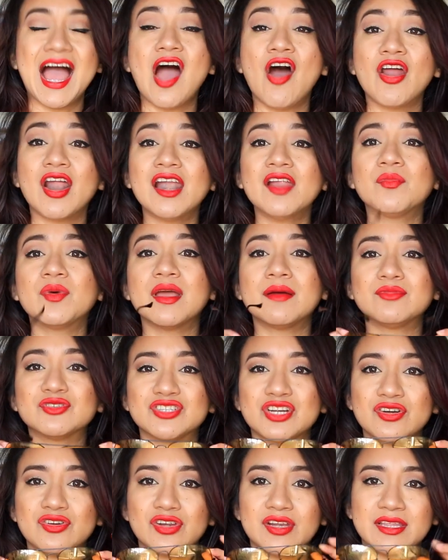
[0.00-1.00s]
Ahora les voy a
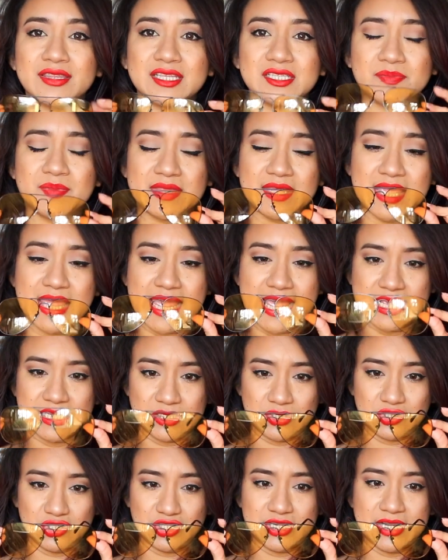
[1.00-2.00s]
mostrar los lentes, pedí
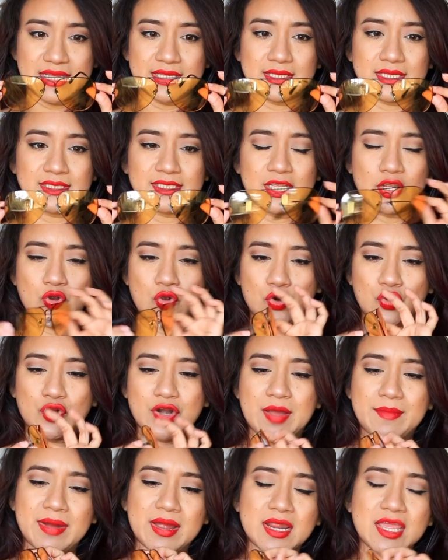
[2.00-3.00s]
estos lentes en
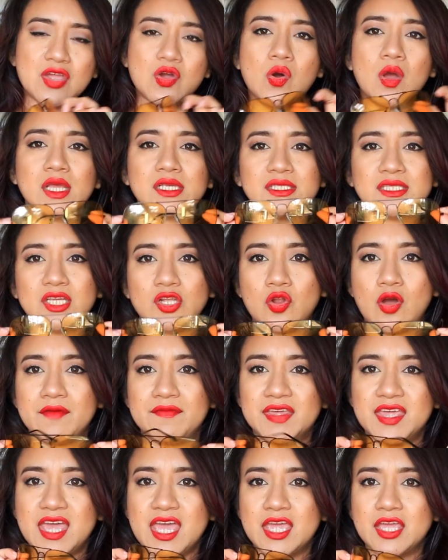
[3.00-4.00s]
color amarillo, estilo
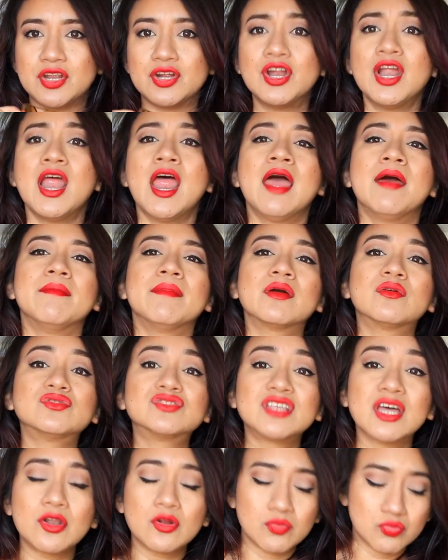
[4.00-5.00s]
avieiro. me
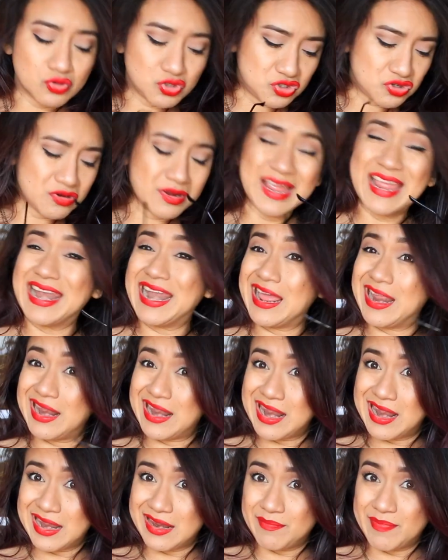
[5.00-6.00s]
gustaron mucho, el,
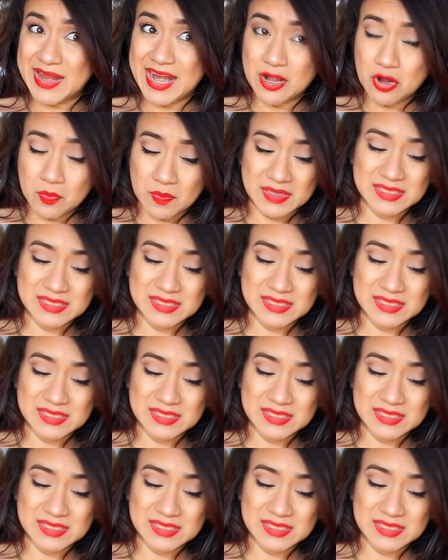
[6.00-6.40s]
el verano